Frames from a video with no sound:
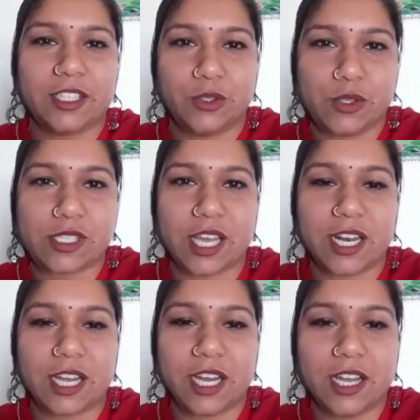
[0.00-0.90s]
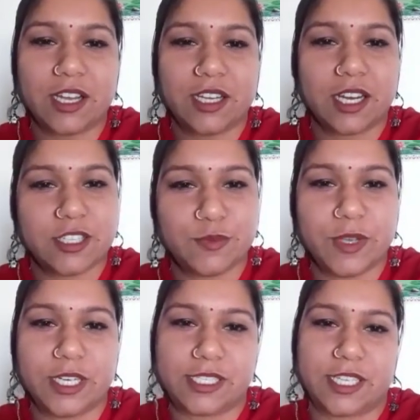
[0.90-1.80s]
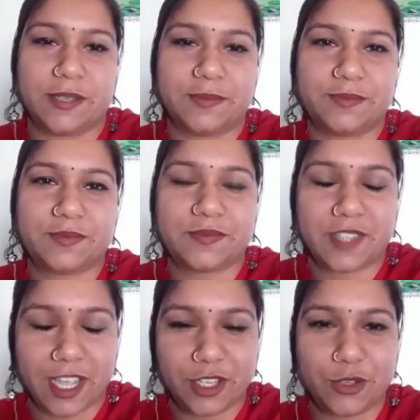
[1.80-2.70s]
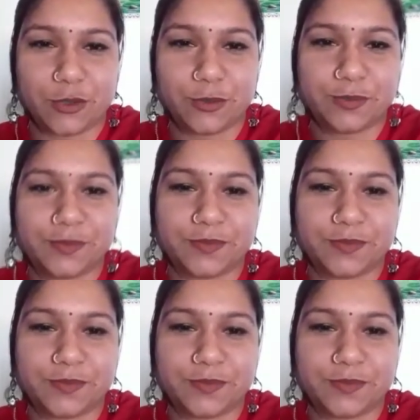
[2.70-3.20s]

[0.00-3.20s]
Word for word: दो साल का अजमेर से थैंक यू